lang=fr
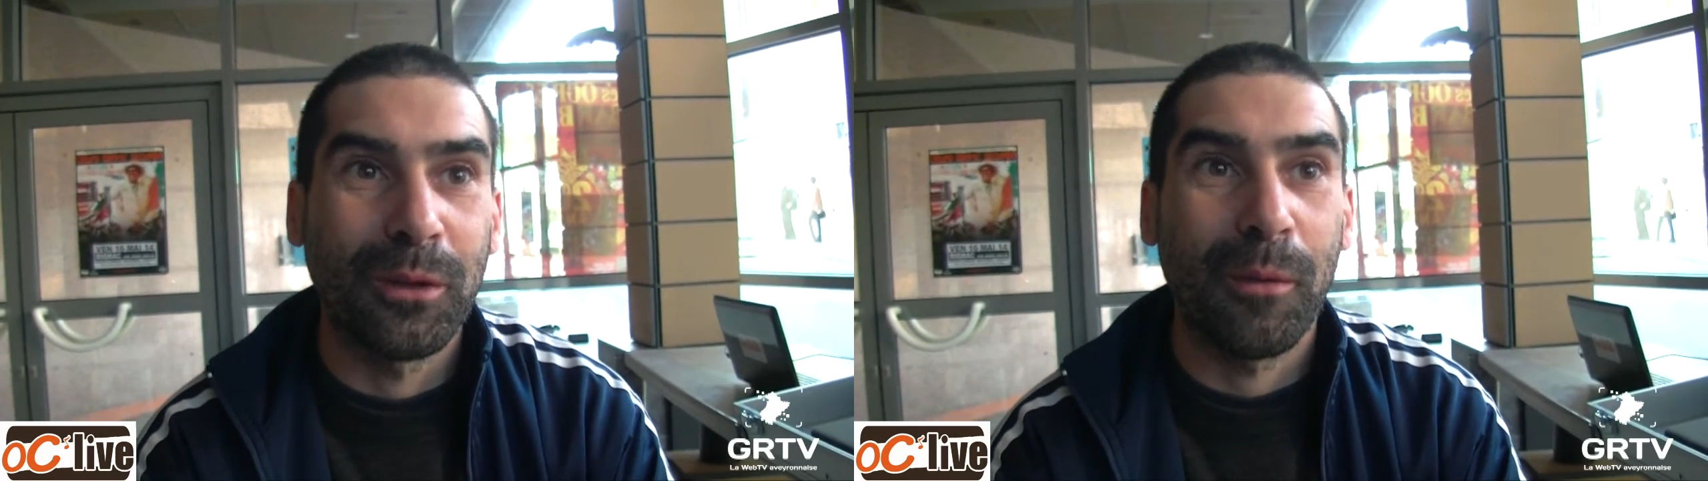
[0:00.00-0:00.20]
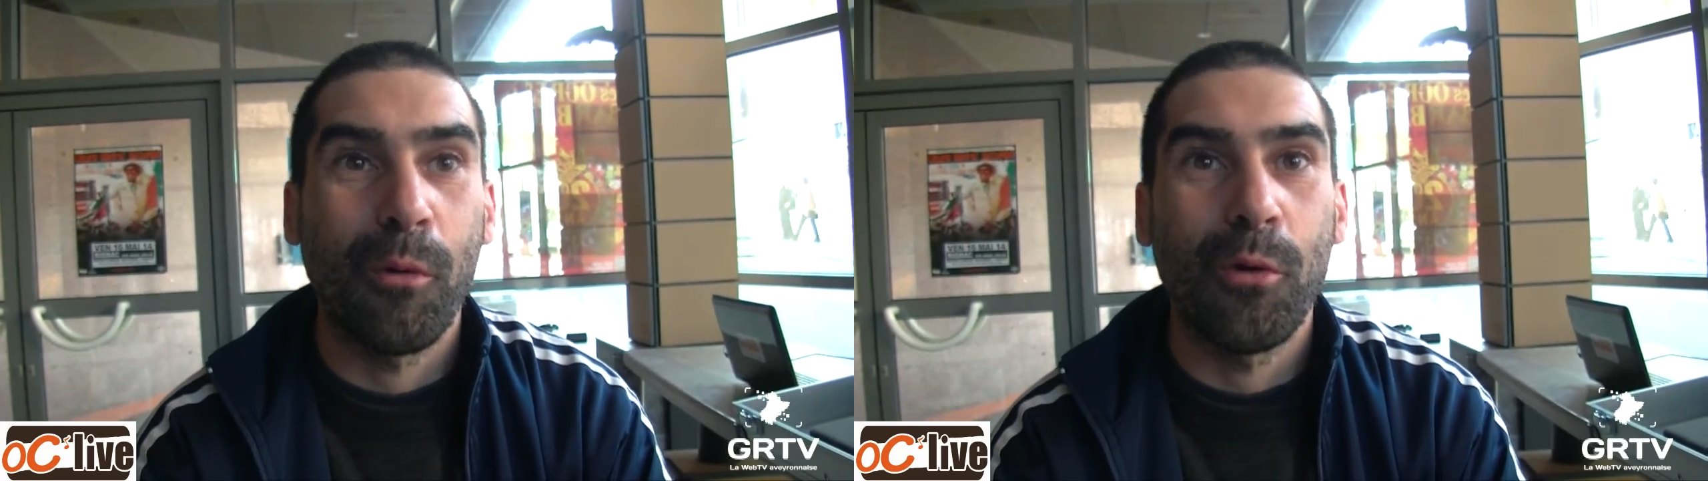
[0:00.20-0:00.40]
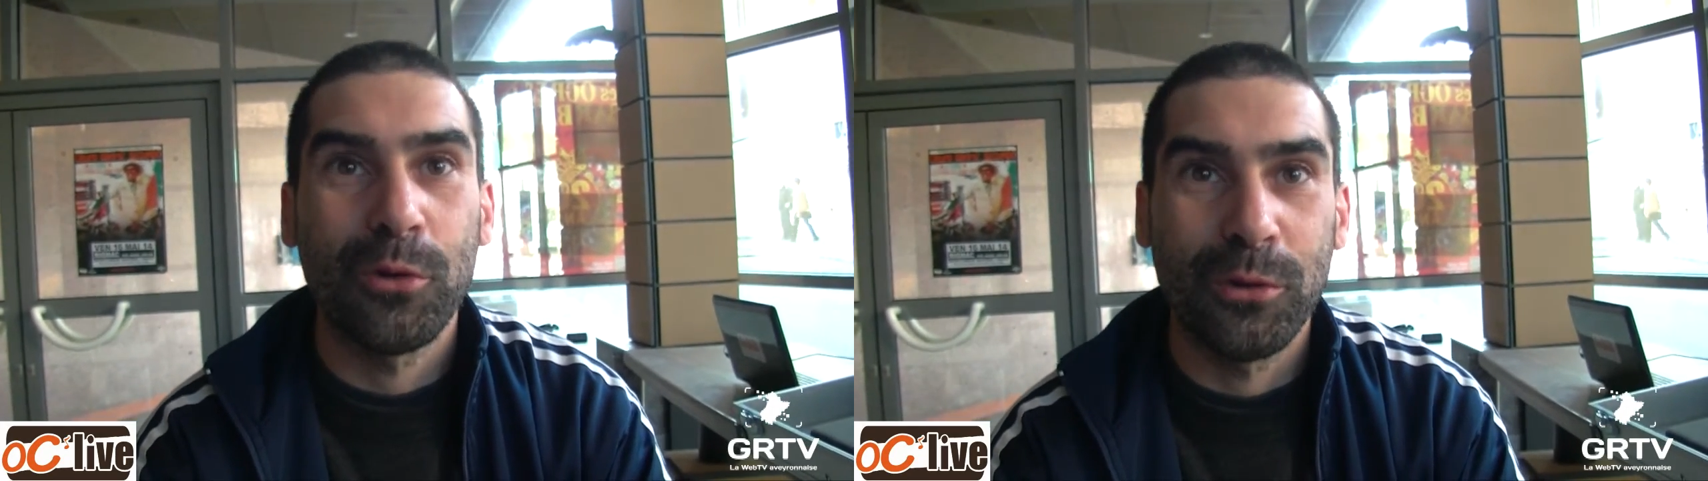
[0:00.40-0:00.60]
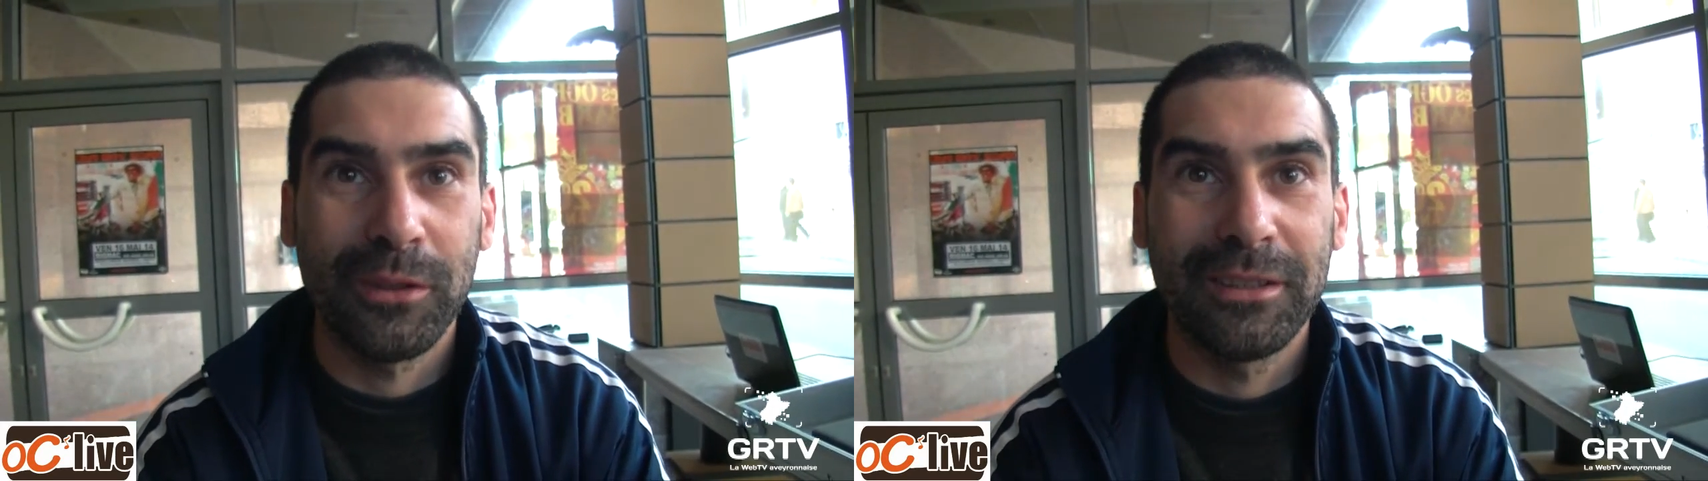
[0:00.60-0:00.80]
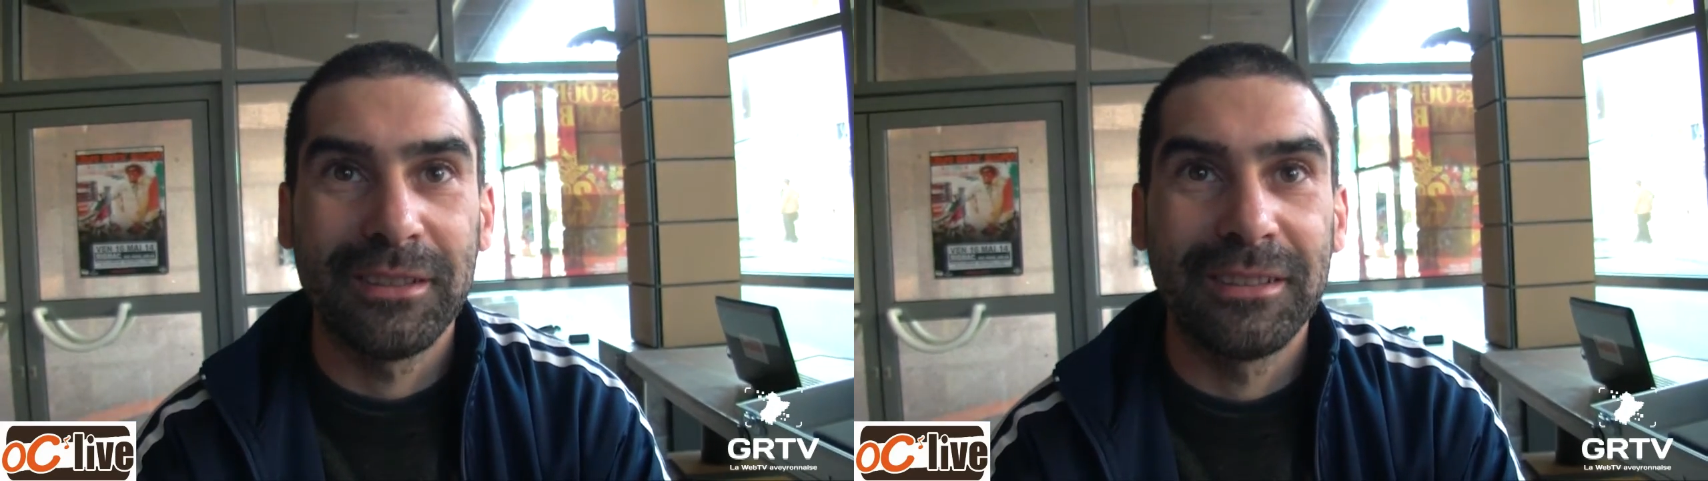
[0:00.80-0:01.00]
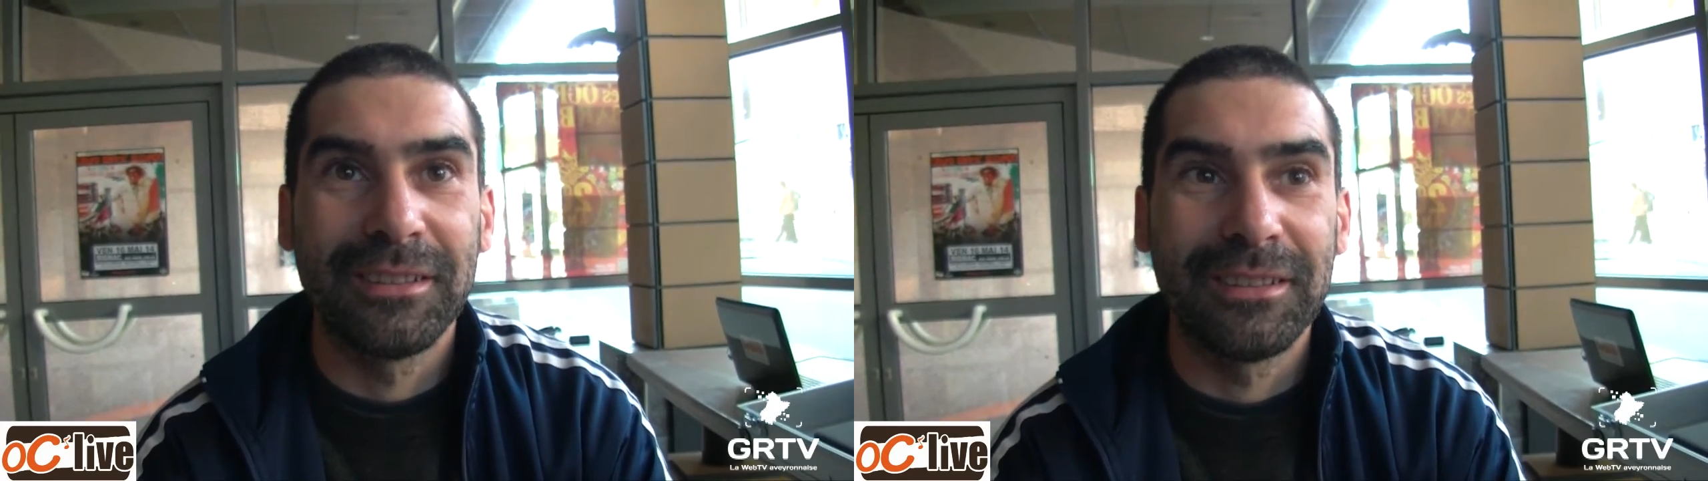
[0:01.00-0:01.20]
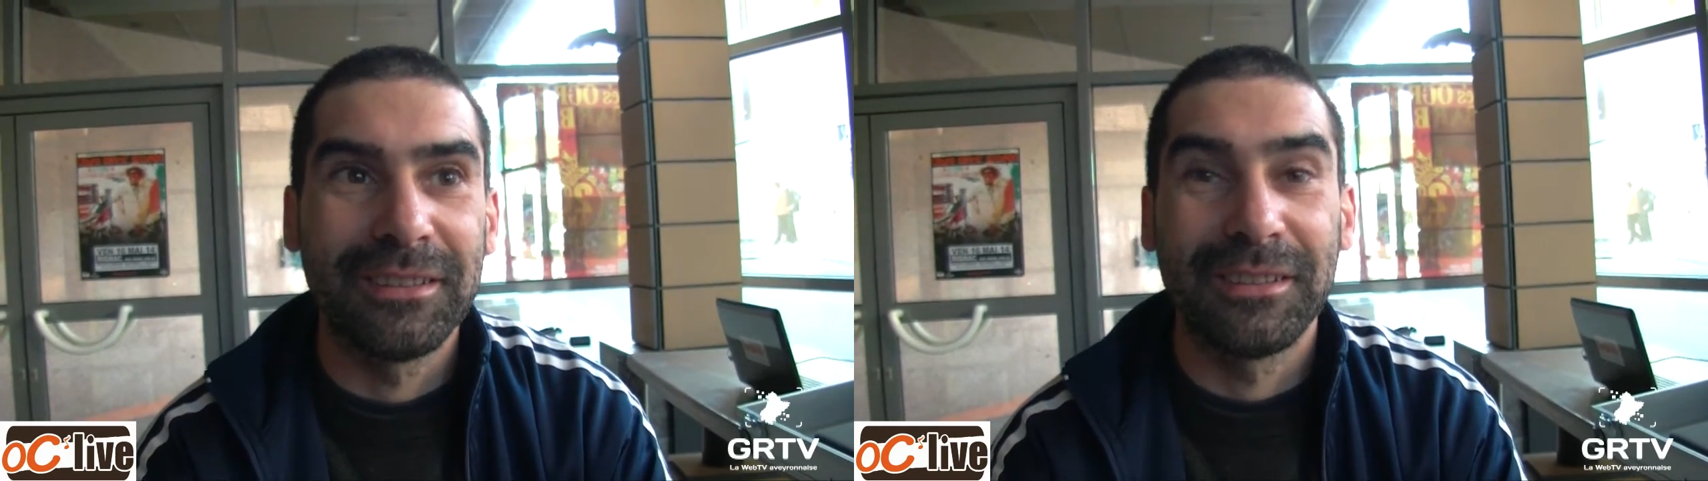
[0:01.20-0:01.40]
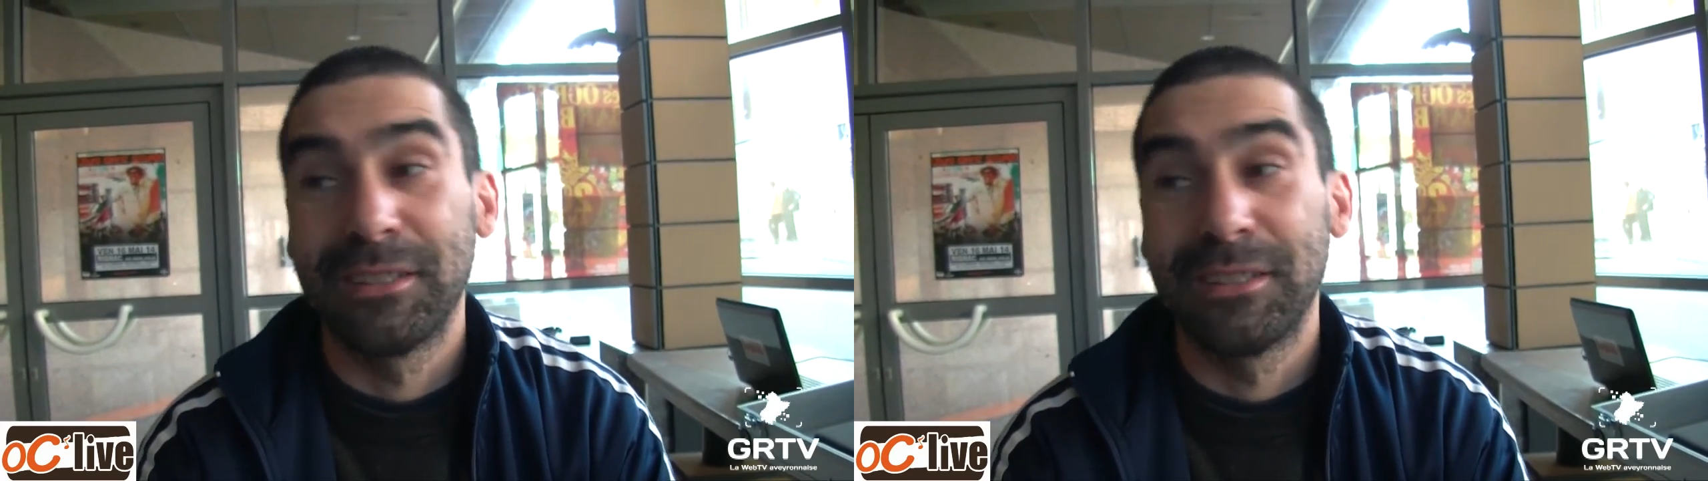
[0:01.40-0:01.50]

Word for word: très proche qui,